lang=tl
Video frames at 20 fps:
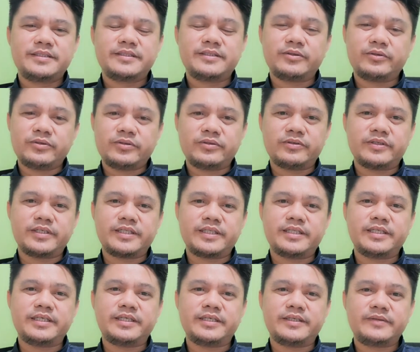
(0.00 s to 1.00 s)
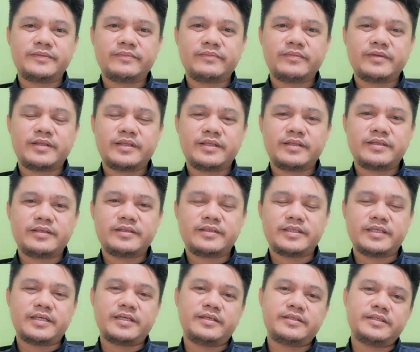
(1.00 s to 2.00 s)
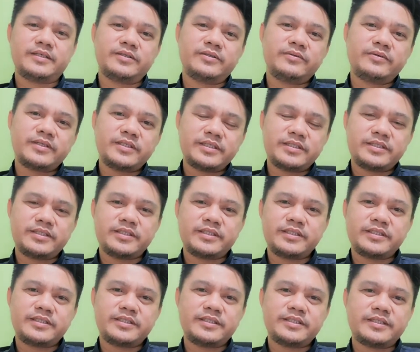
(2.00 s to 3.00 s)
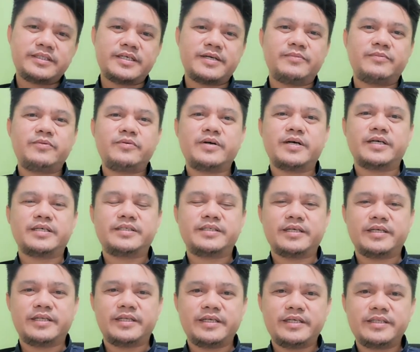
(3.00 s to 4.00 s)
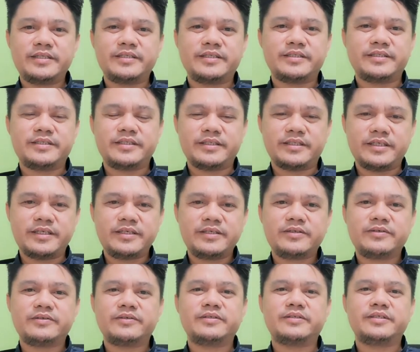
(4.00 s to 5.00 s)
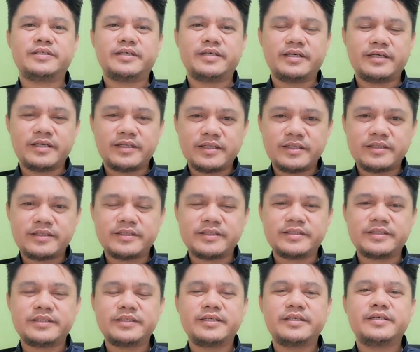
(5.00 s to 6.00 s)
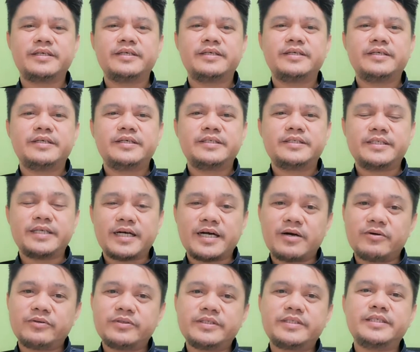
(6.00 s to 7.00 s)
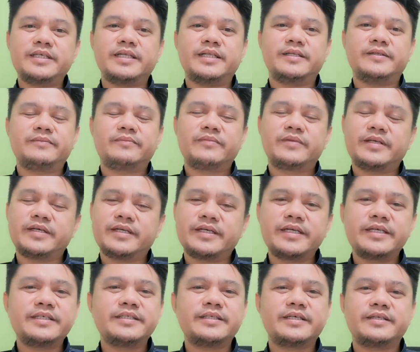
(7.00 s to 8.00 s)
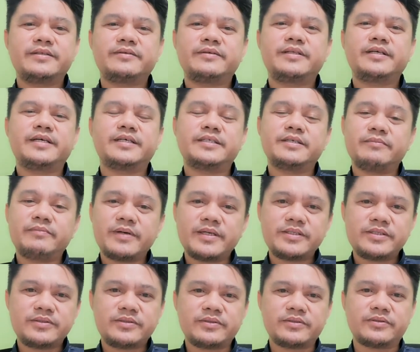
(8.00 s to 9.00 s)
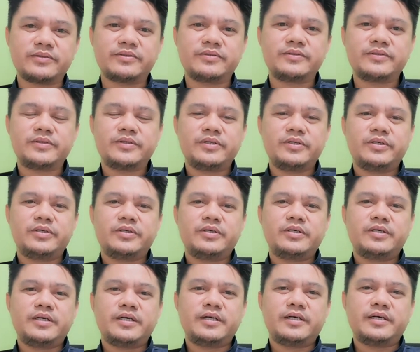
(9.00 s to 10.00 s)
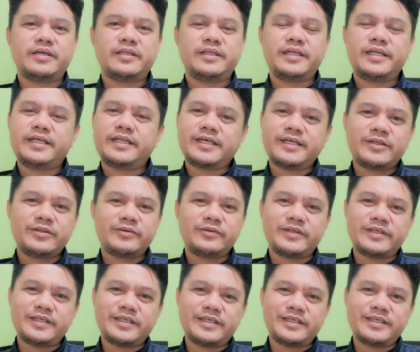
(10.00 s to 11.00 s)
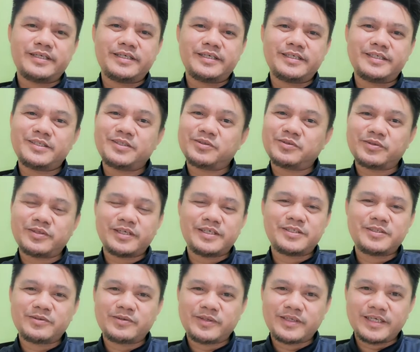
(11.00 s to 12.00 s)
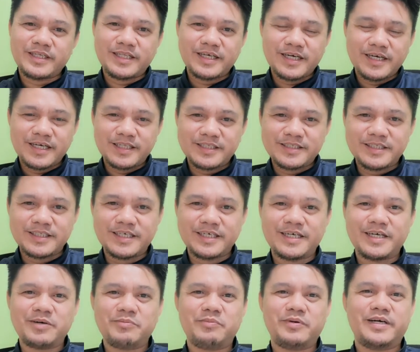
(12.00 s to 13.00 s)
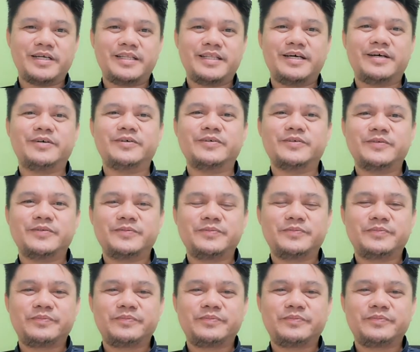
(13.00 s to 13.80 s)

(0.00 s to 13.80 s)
na authority sa, sa tuwa sa church, sa mua, sa leader, sa deacon, sa elders, sa council. erase raise nato na sa pastor. Uh, dili nato i-istorya-istorya daan sa daghang mga tao.